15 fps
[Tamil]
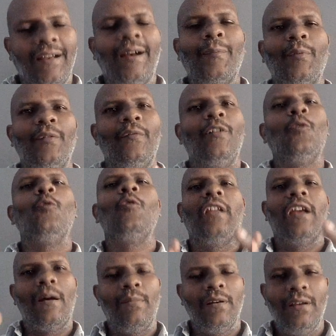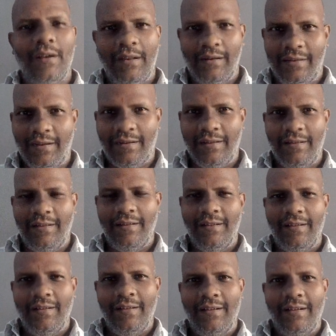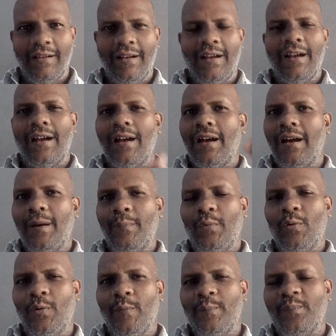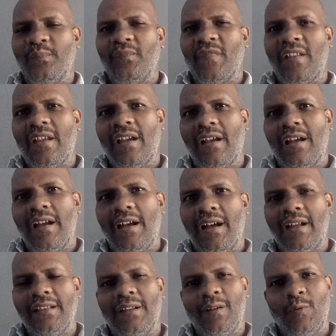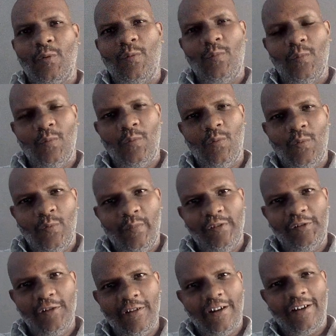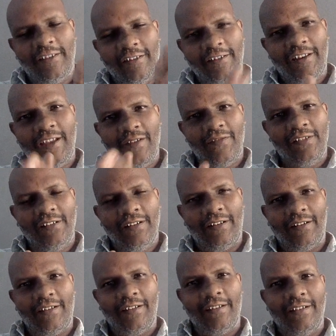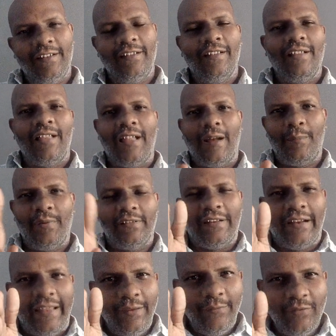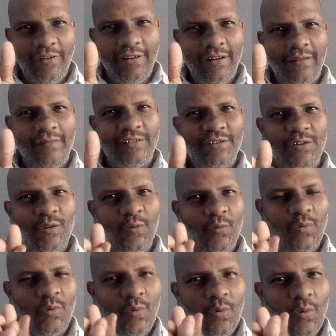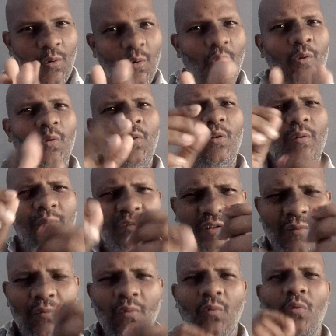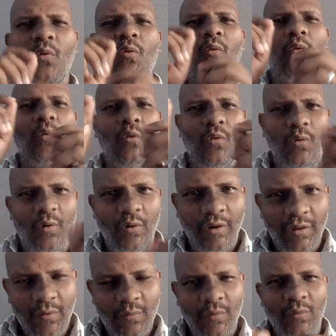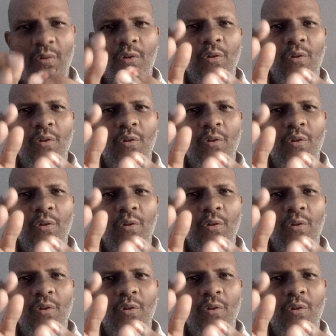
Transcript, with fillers: அப்போது வெறும் ஞாபகங்கள் தான் அப்போது அந்த ஒரு ஒரு ஒரு விஷயம் நடந்துகிட்டே வந்துட்டுருக்கு அப்போ அந்த லைஃபுங்கிற விஷயம் ஒரு ஒரு நிமிஷமும் ஒரு ஒரு நொடியும்